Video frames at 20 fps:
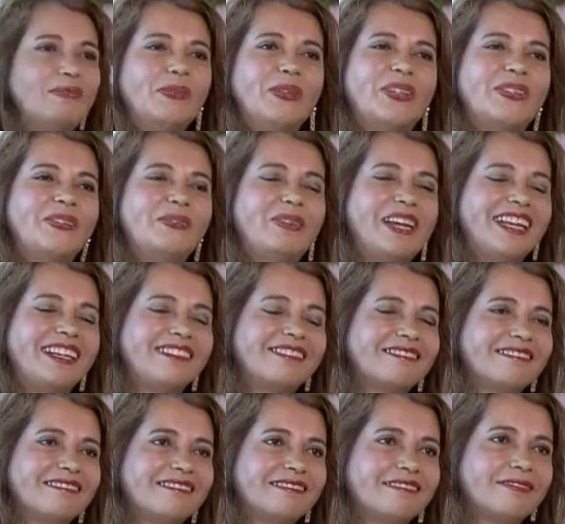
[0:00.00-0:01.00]
Muito bem.
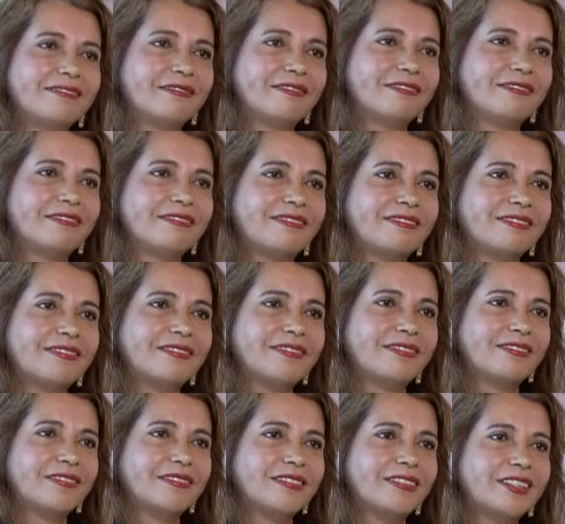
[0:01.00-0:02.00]

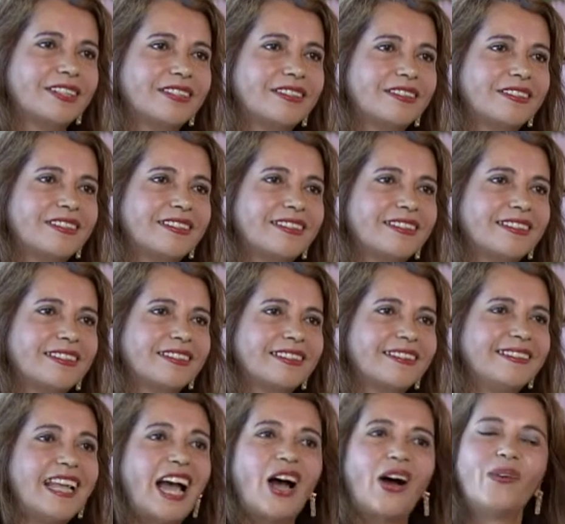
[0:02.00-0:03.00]
Mas nem sempre foi assim?
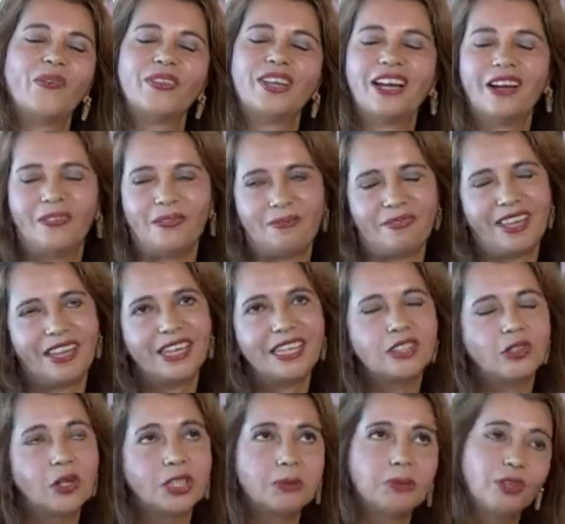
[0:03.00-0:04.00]
Não, não. Em
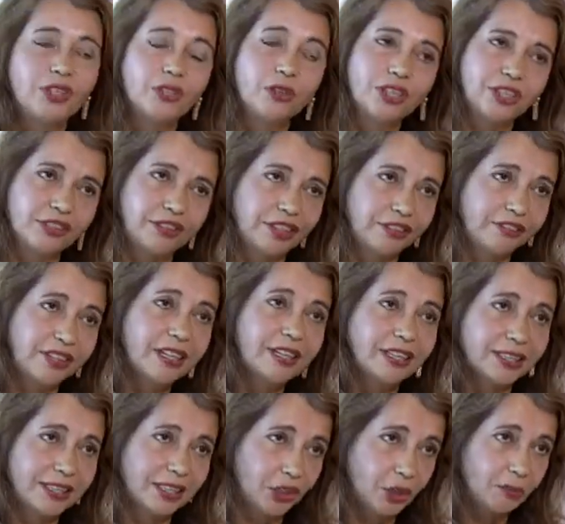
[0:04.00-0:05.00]
2002 eu tive
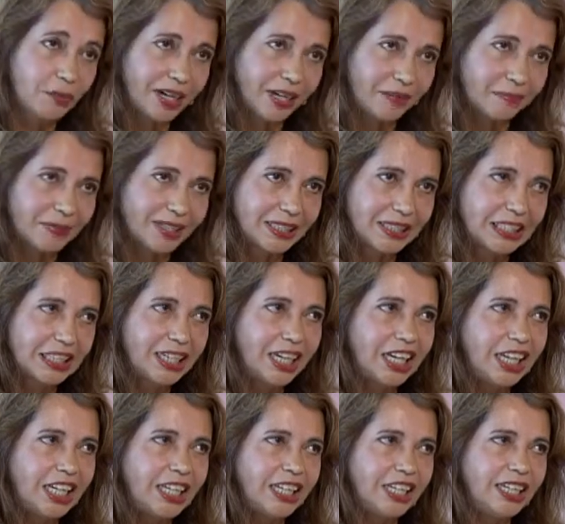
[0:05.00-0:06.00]
câncer de mama.
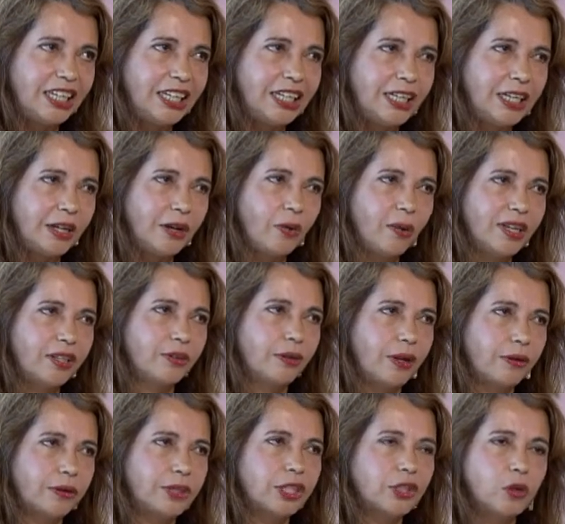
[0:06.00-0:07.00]
E quando
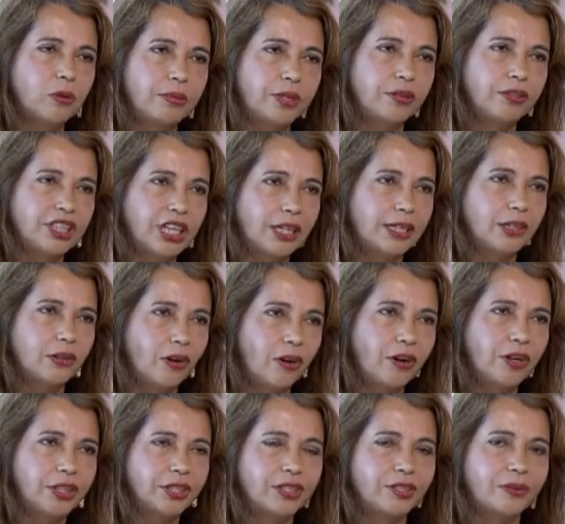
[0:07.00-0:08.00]
eu descobri o
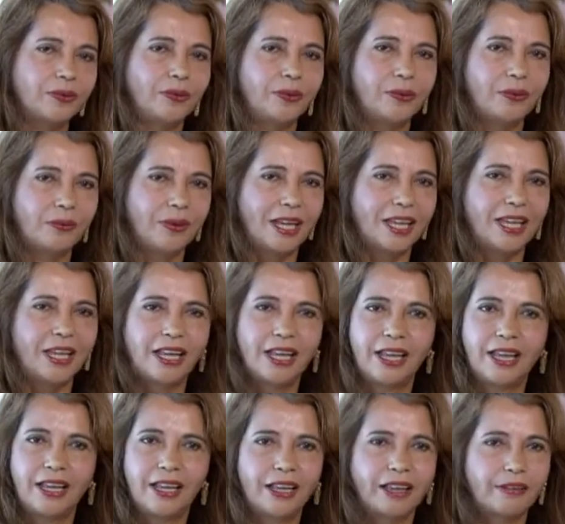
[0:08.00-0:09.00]
diagnóstico,
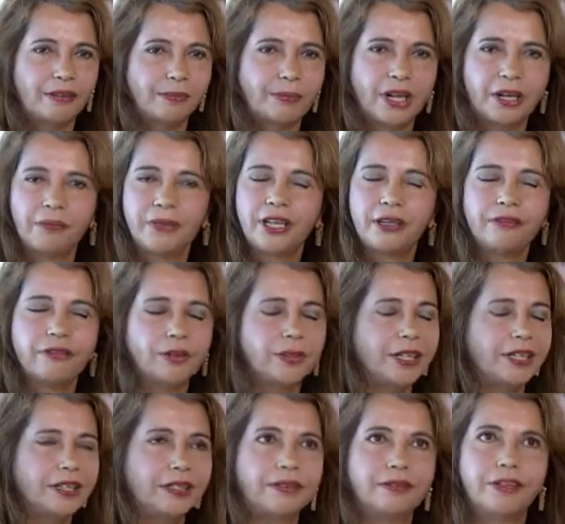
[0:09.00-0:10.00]
é, para mim
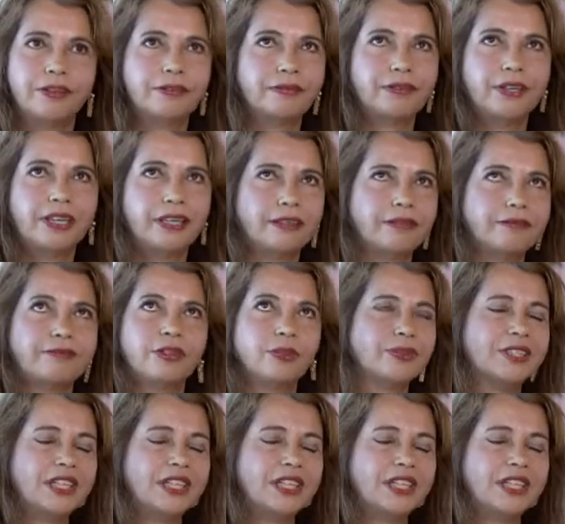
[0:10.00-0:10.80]
foi, foi um